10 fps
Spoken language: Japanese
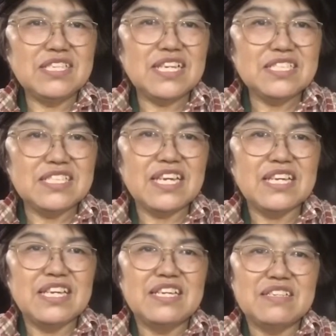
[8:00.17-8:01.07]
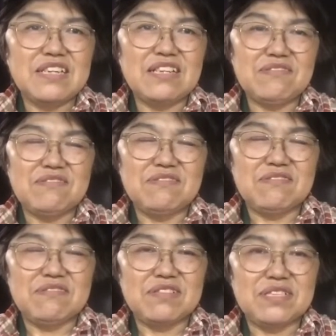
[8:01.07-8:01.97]
出してあ
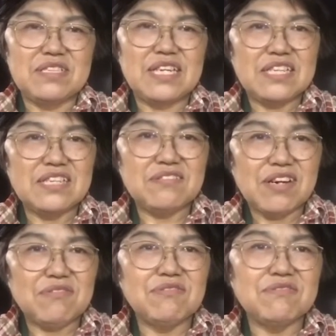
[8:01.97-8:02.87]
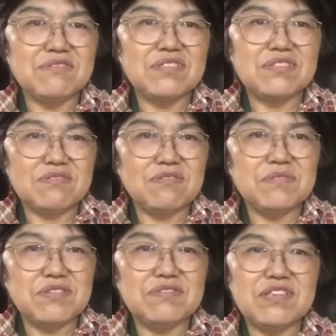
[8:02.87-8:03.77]
のやったりとか行動に
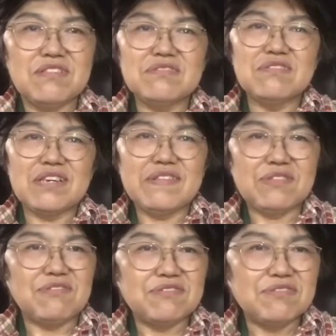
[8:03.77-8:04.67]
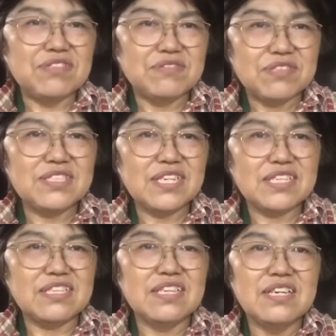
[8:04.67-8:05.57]
ゴミを拾うとかは行動に移した
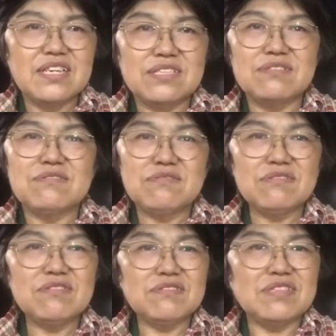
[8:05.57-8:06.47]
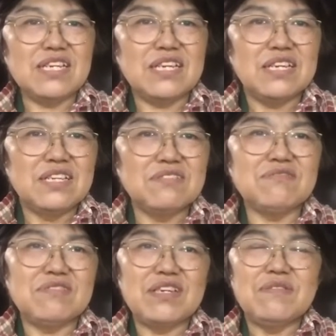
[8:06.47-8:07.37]
りすることによってちょっ
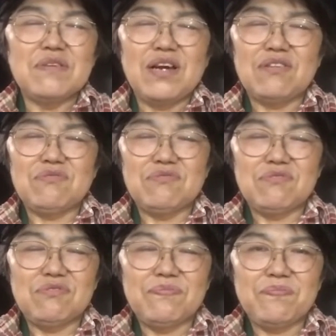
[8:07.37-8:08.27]
とねあの